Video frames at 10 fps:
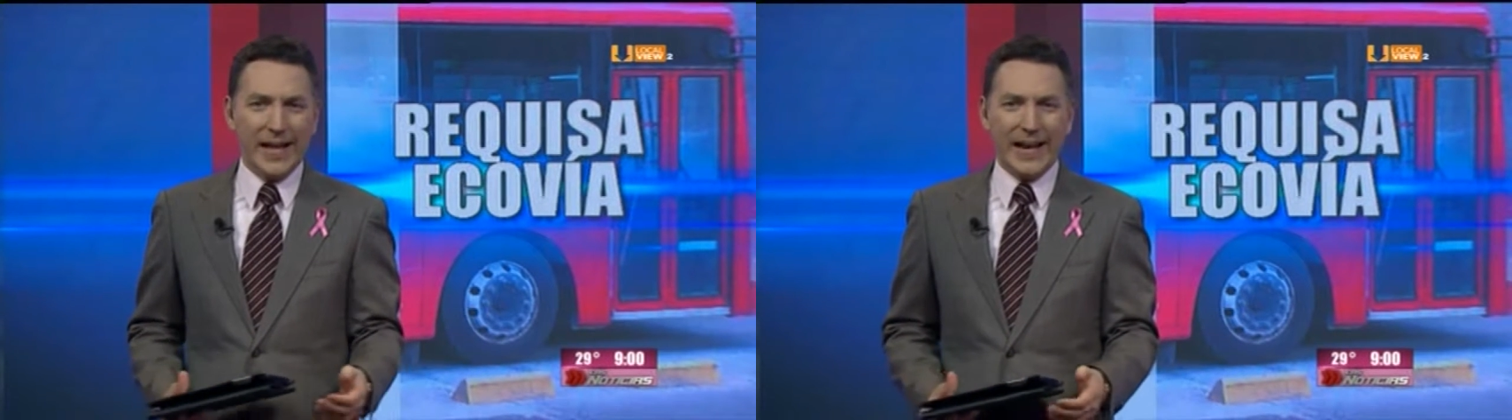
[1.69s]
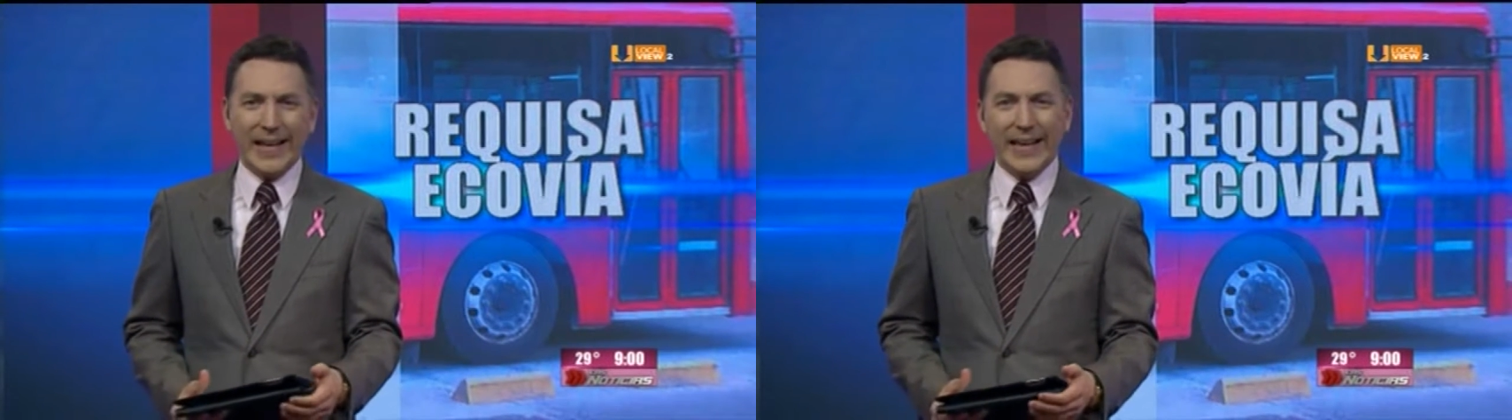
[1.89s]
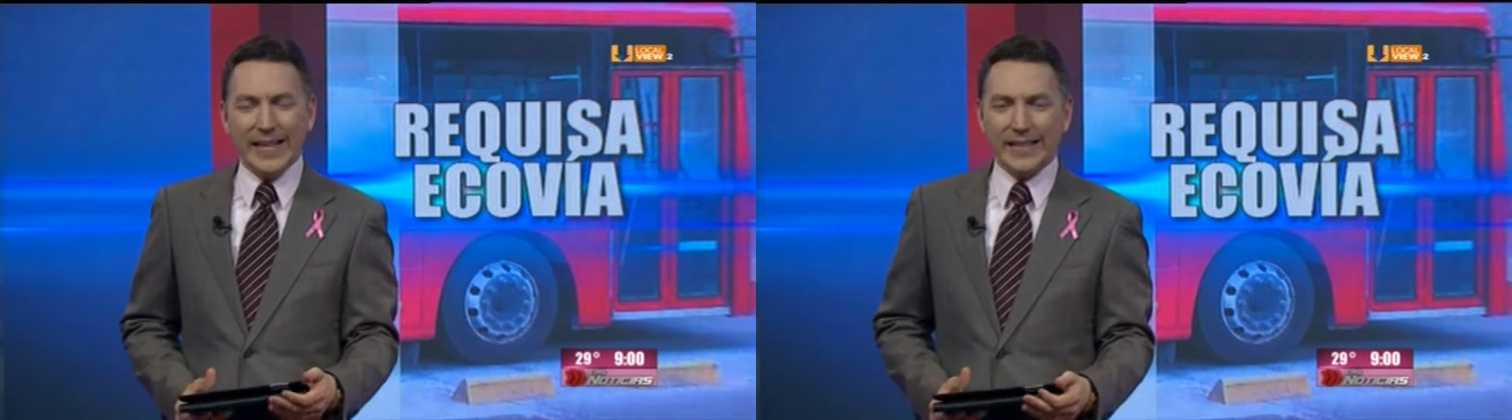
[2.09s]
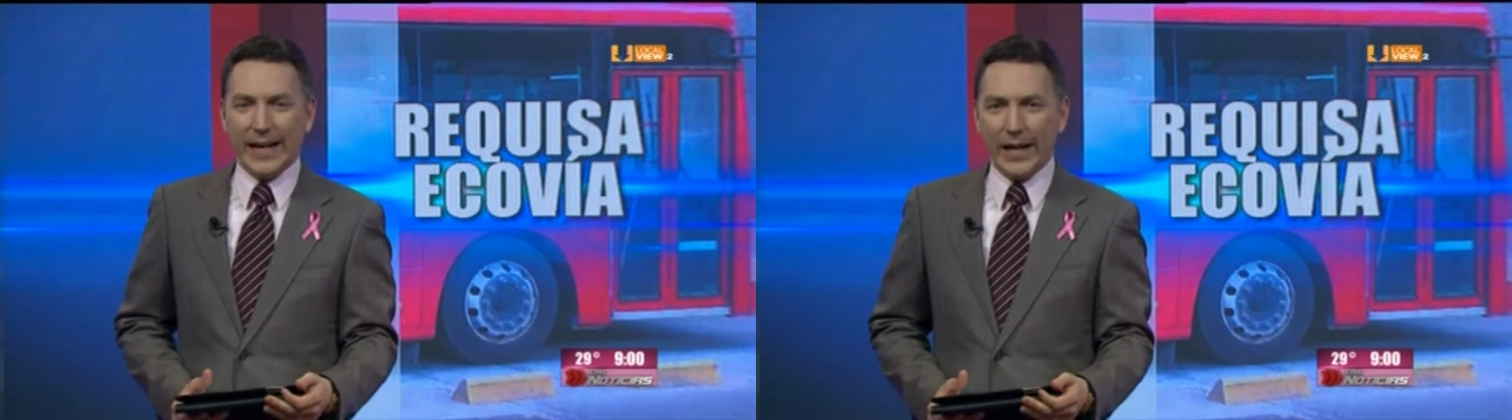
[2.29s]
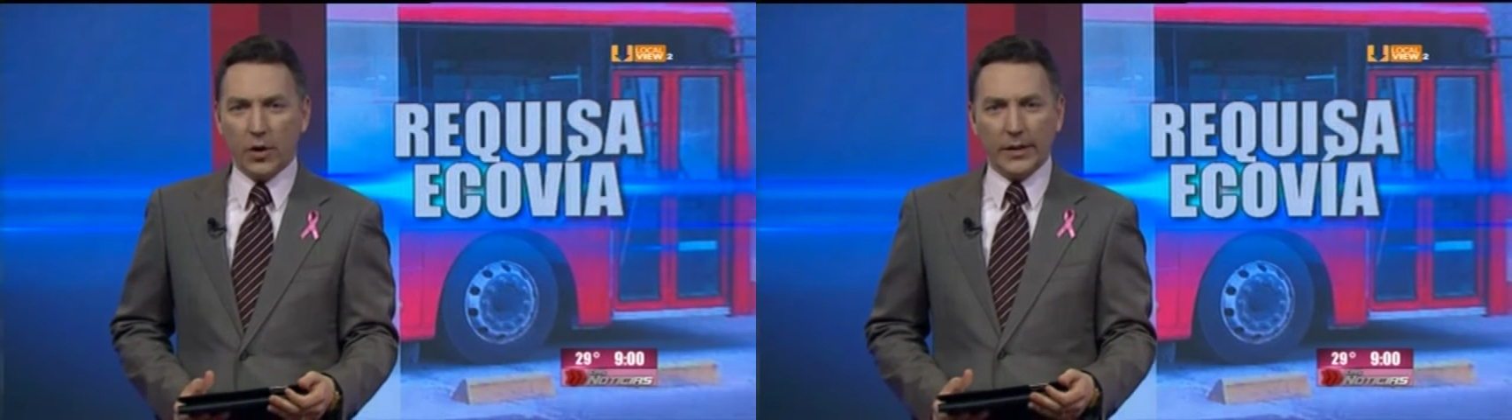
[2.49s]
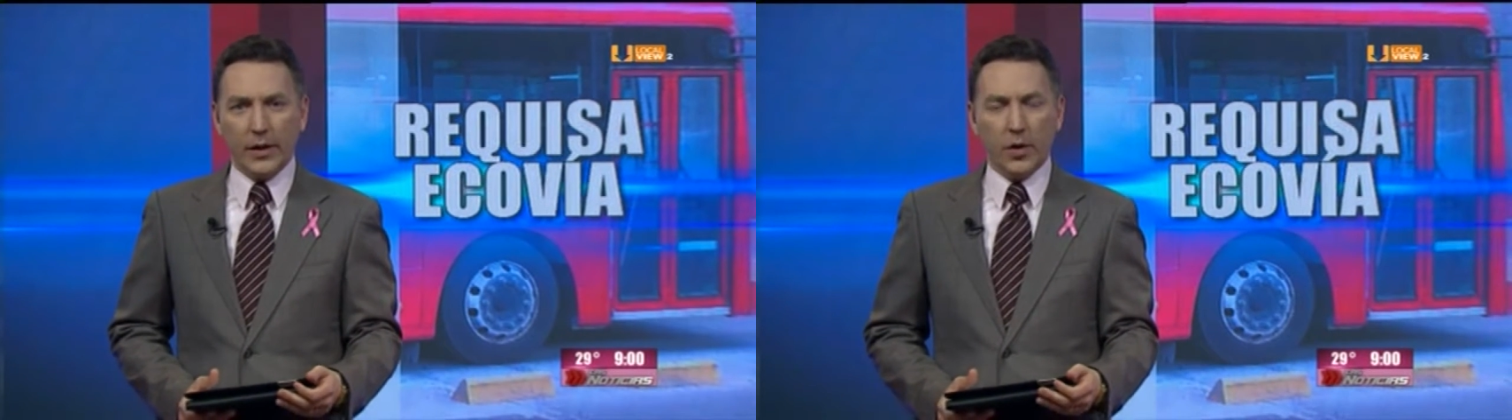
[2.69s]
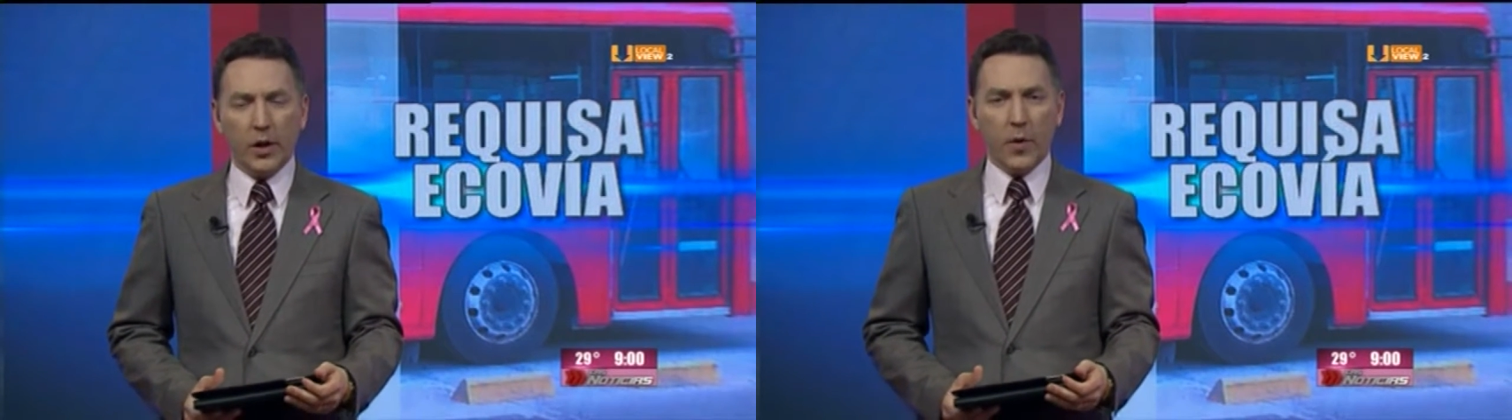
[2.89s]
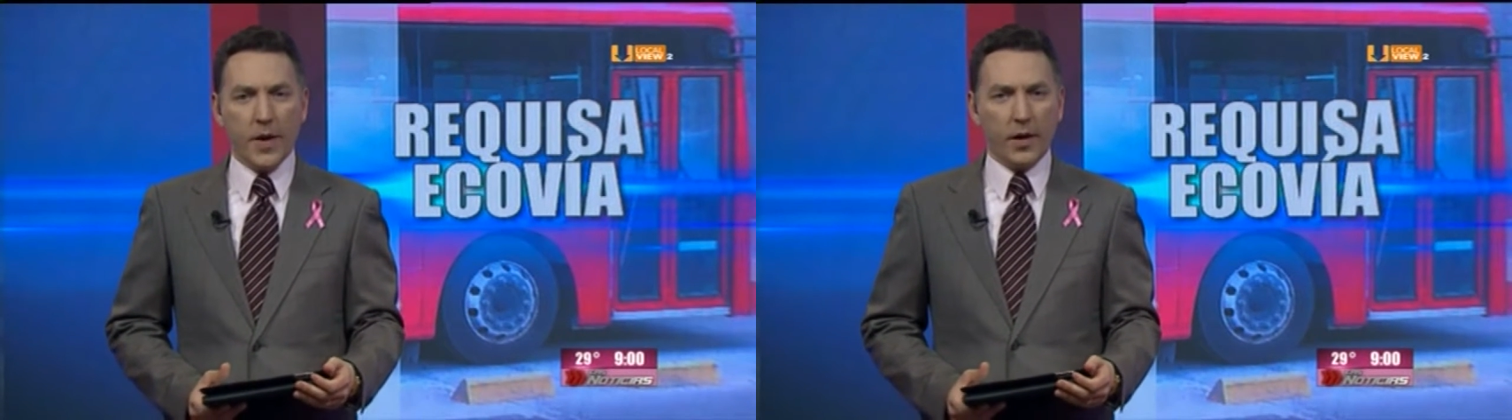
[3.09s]
la requisa que ordenó
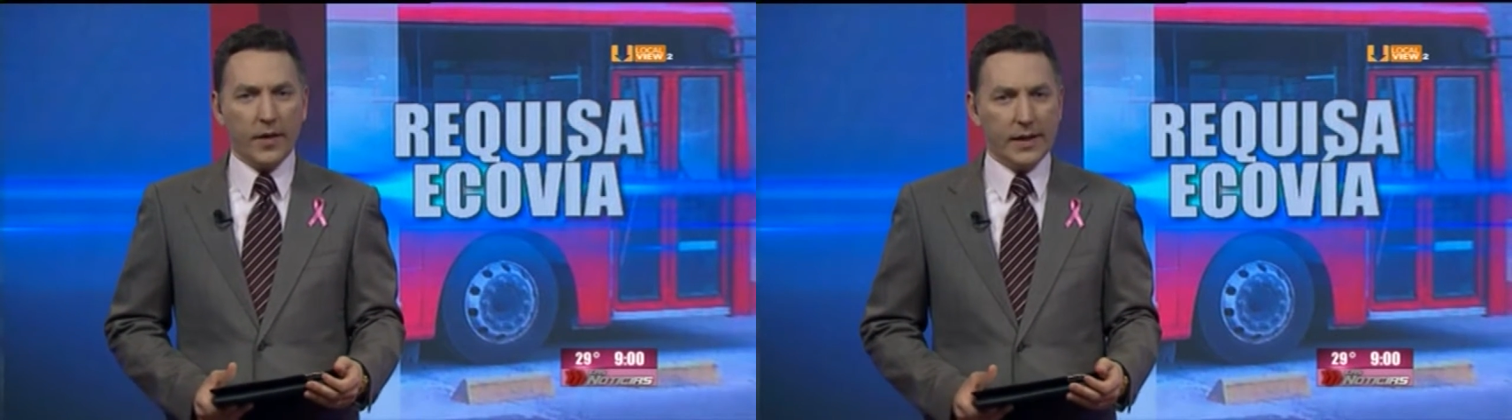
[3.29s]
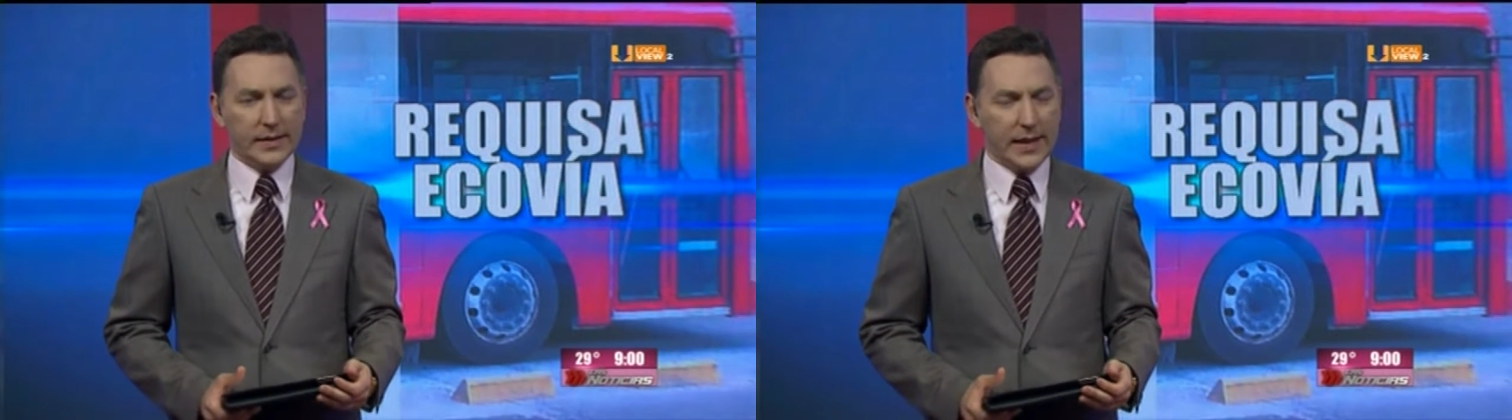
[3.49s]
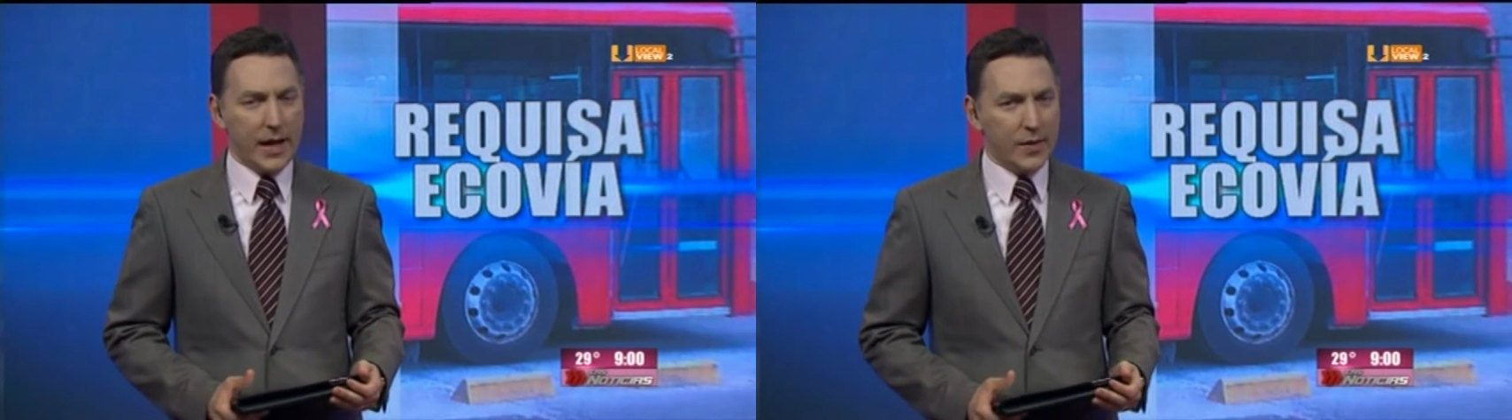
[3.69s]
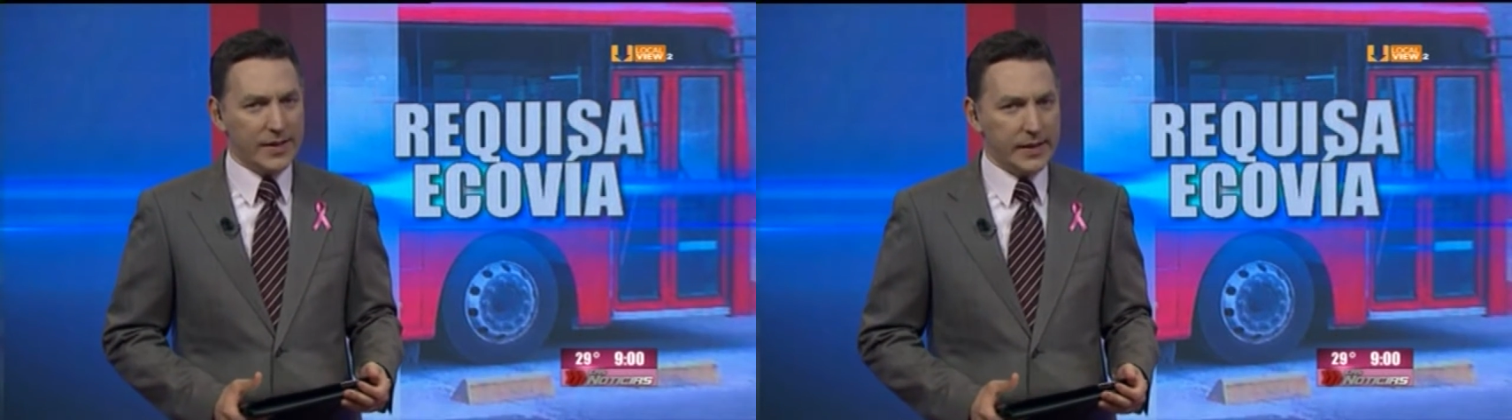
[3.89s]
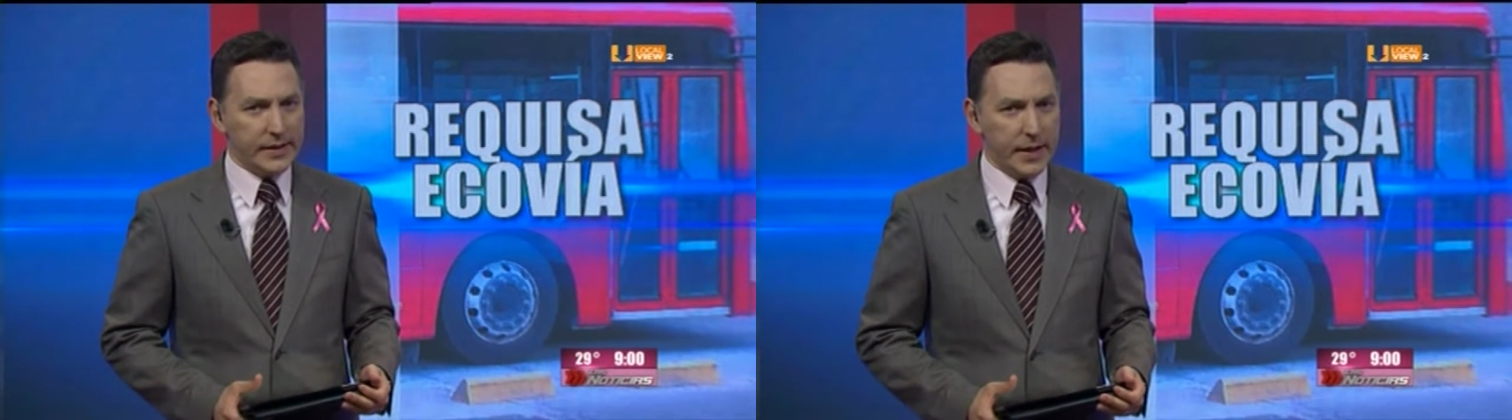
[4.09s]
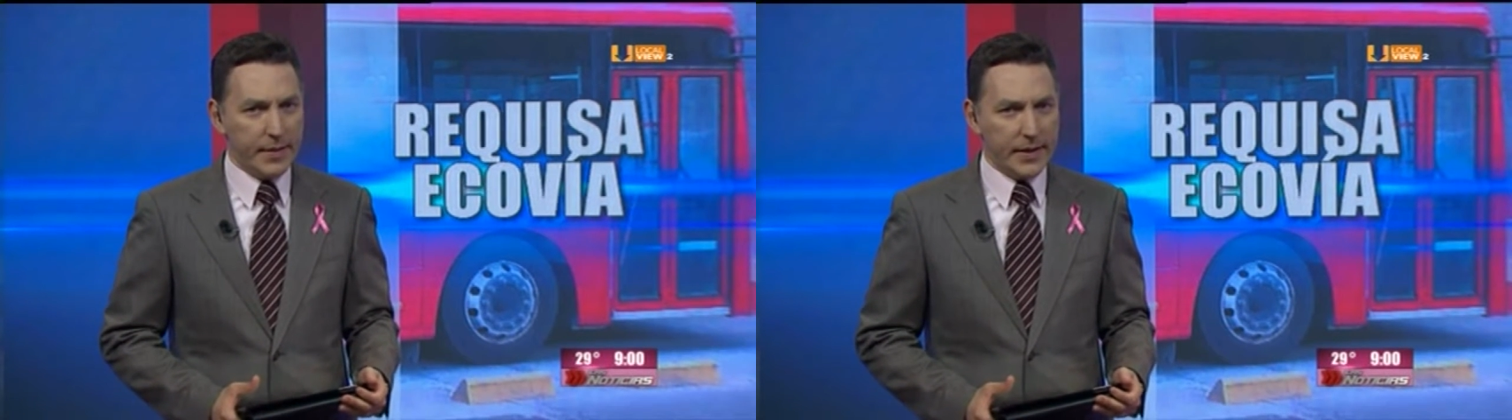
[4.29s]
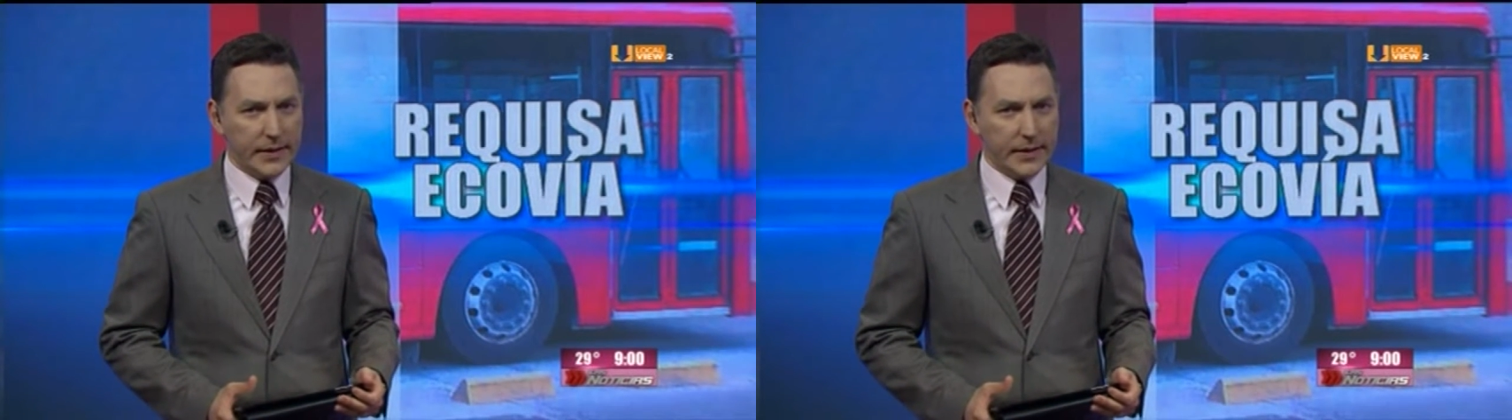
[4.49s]
el gobierno del estado al sistema